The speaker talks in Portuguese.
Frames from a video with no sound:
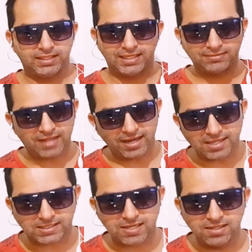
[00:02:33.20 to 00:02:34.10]

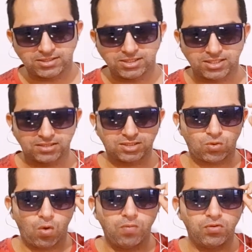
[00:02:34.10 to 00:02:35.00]
Interessante, gente,
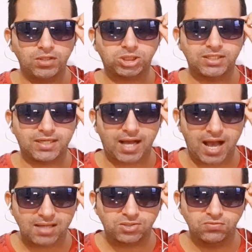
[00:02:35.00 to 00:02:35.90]
como este
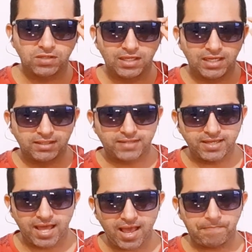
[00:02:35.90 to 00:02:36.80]
caso tem
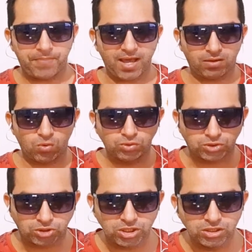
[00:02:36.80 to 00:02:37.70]

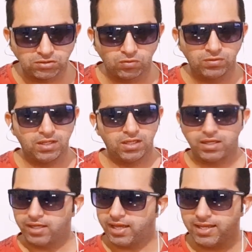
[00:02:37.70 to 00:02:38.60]
repercutido
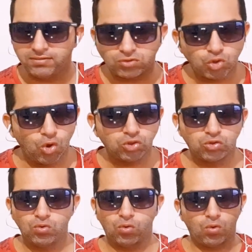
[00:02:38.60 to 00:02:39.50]
em
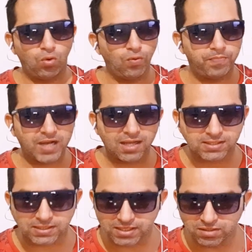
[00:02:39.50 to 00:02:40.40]
todo o
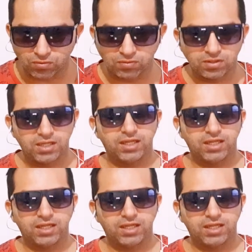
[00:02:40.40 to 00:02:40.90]
Brasil.